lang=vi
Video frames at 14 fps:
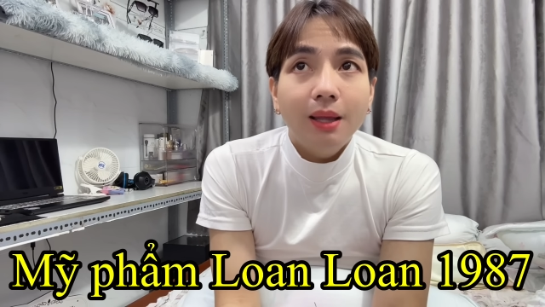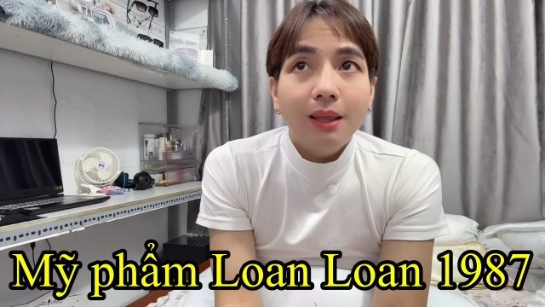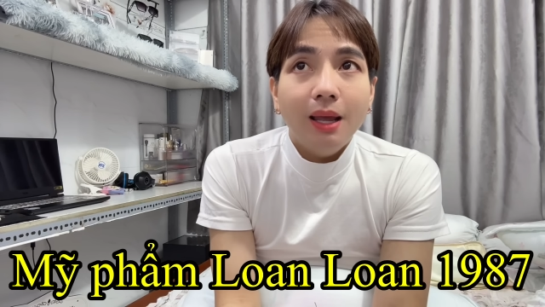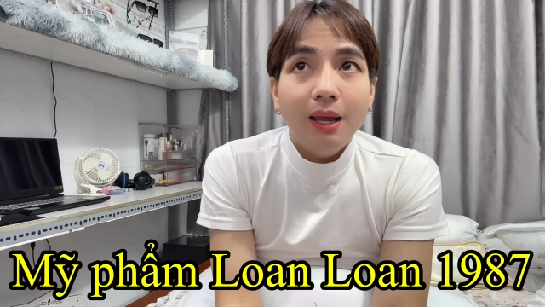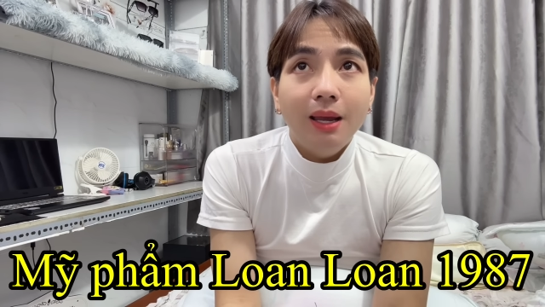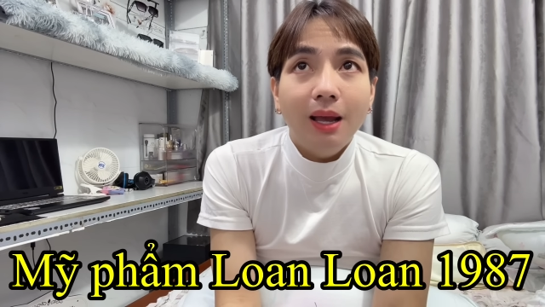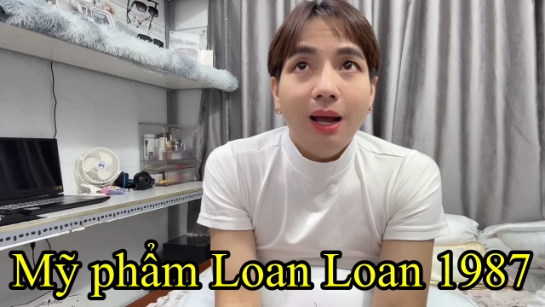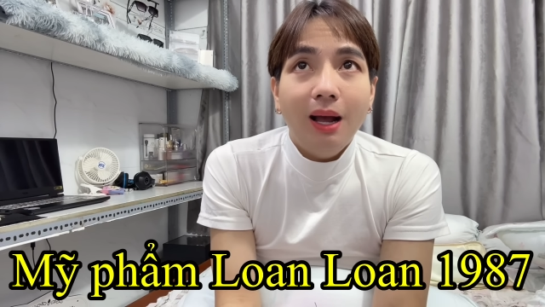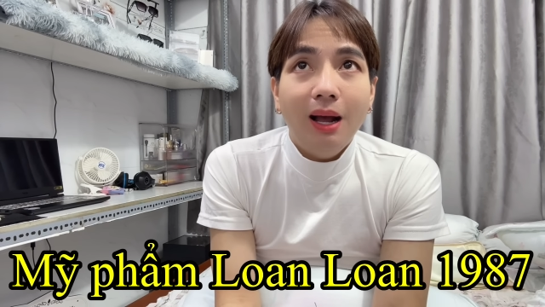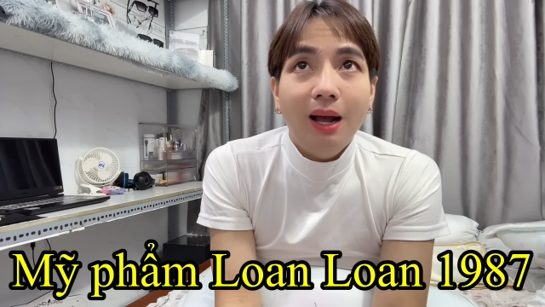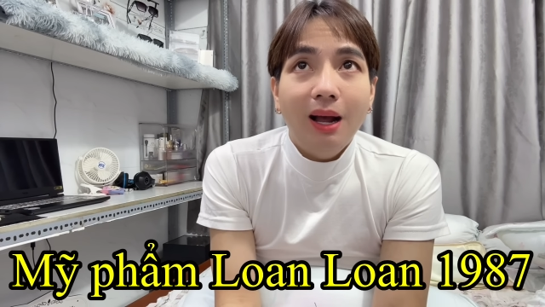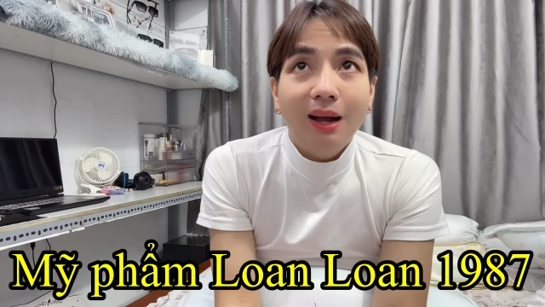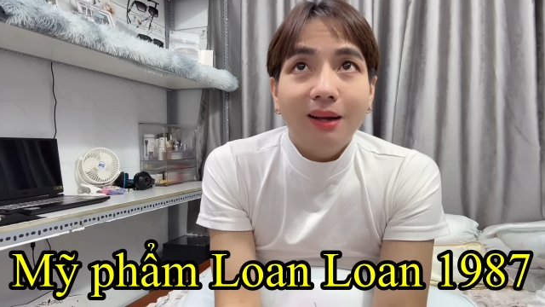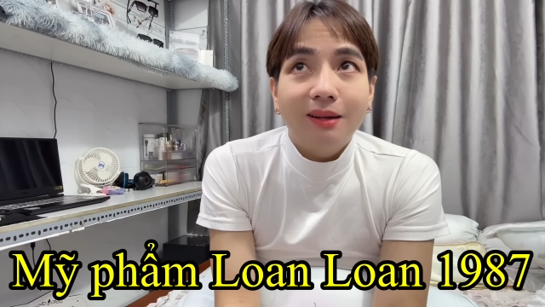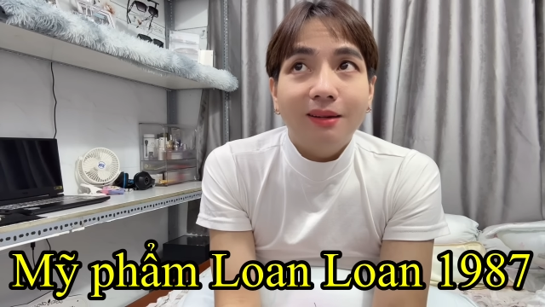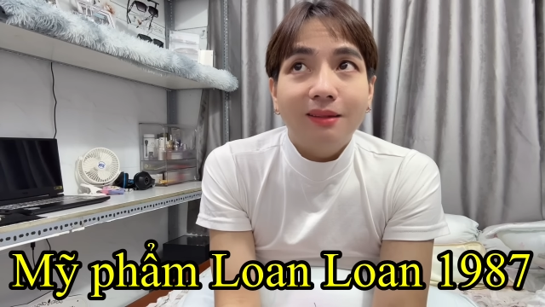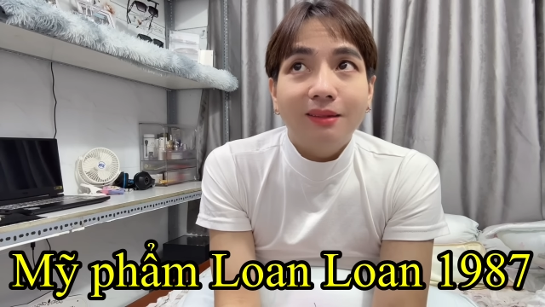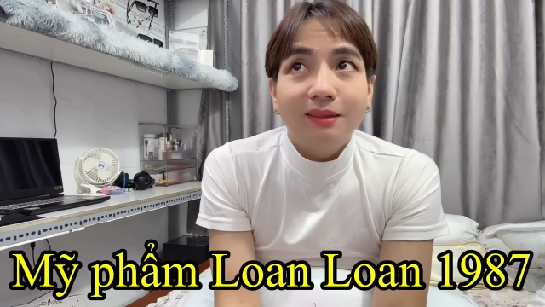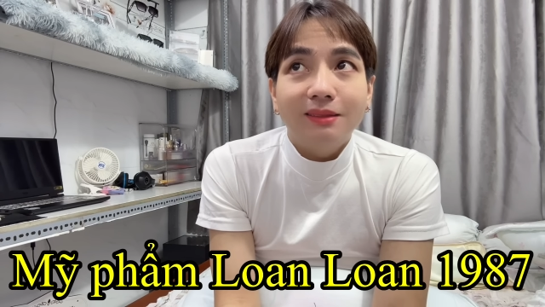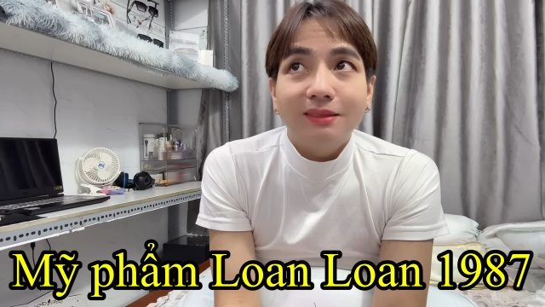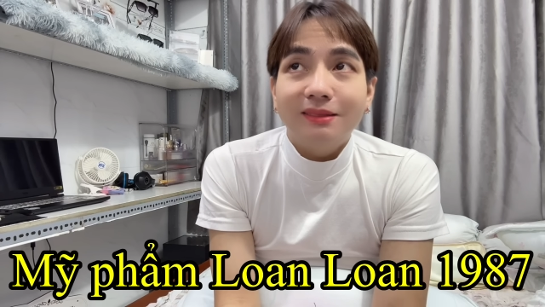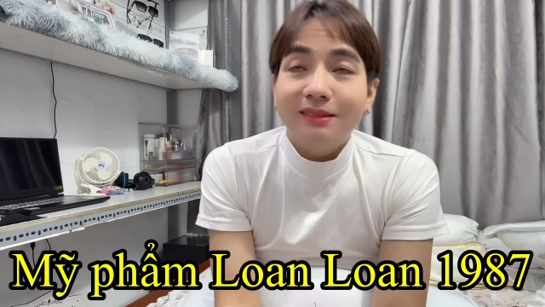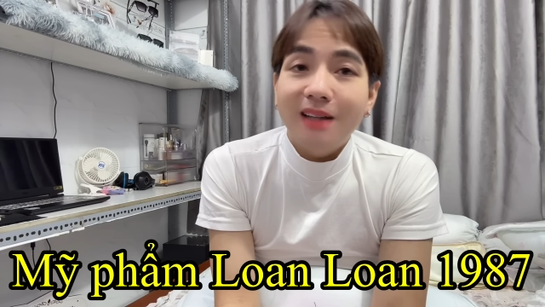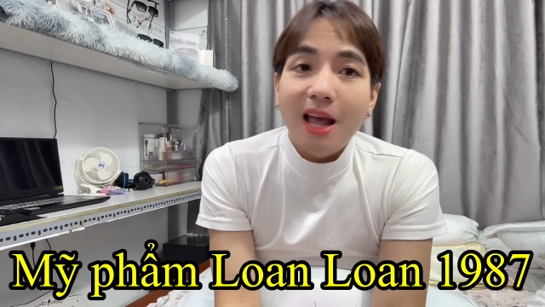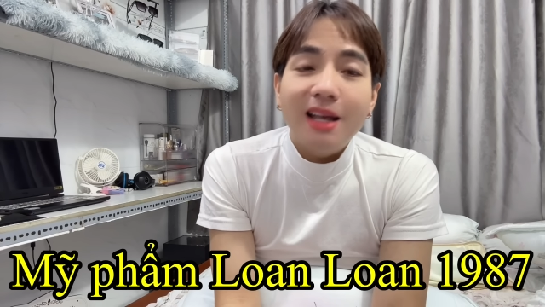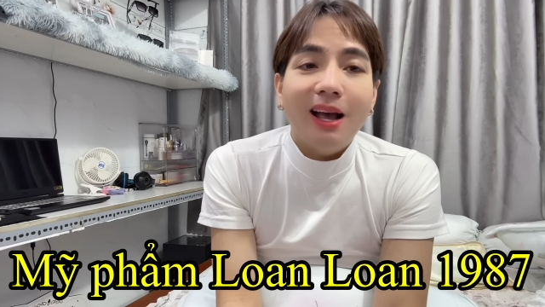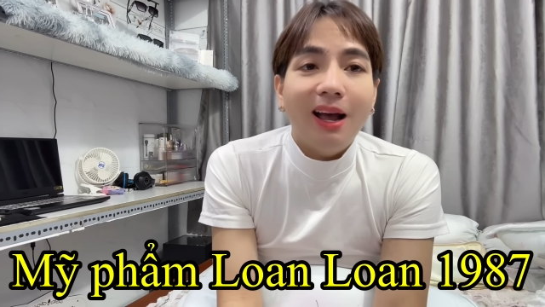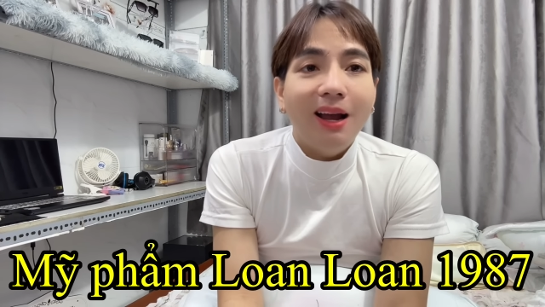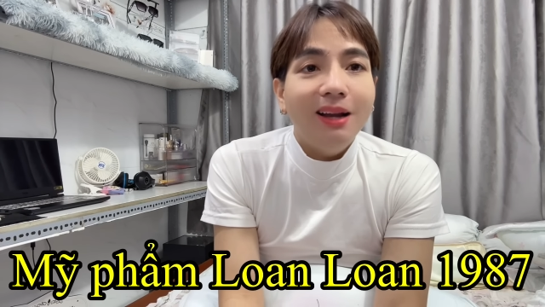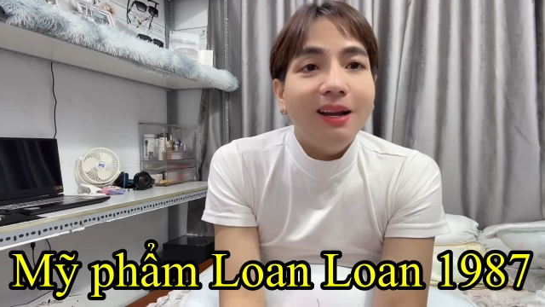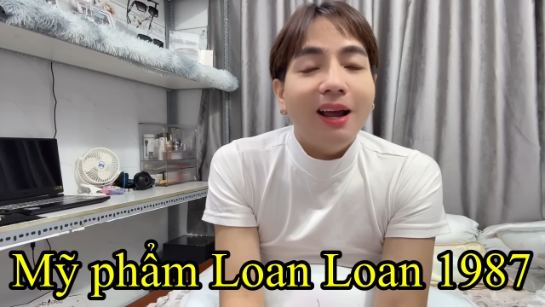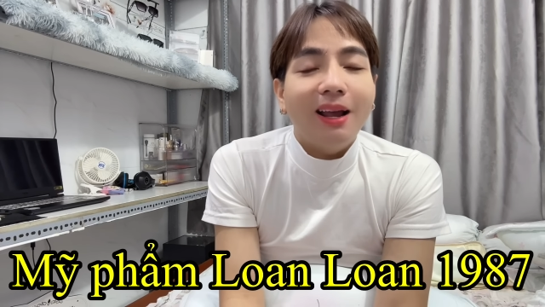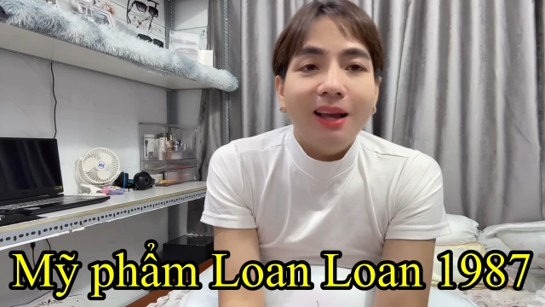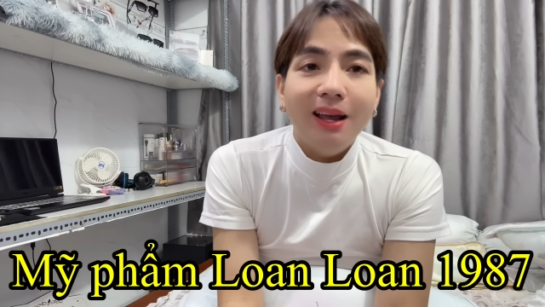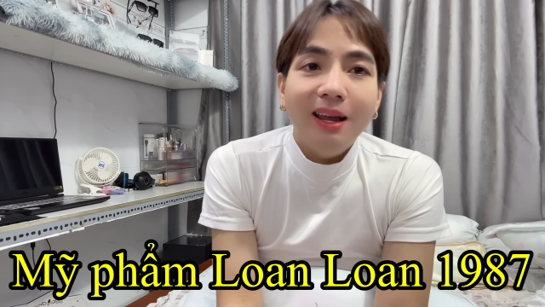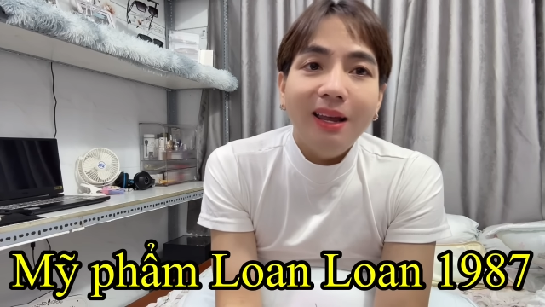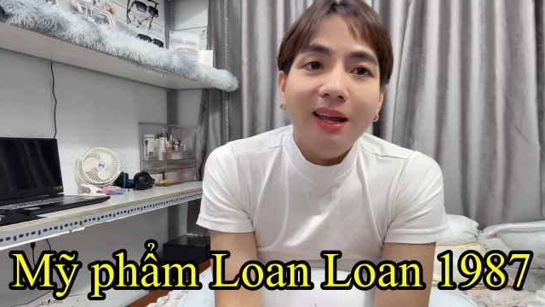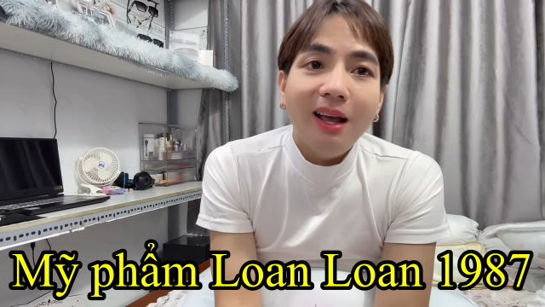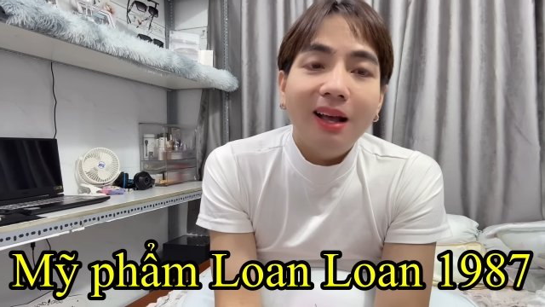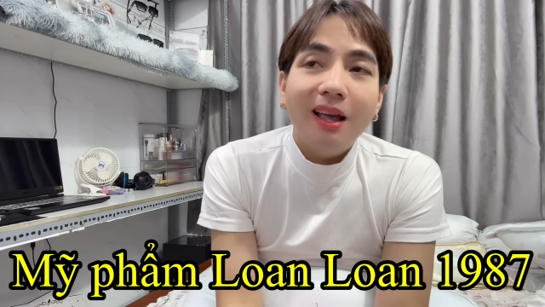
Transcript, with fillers: thì uh, để kể lại cái ờ,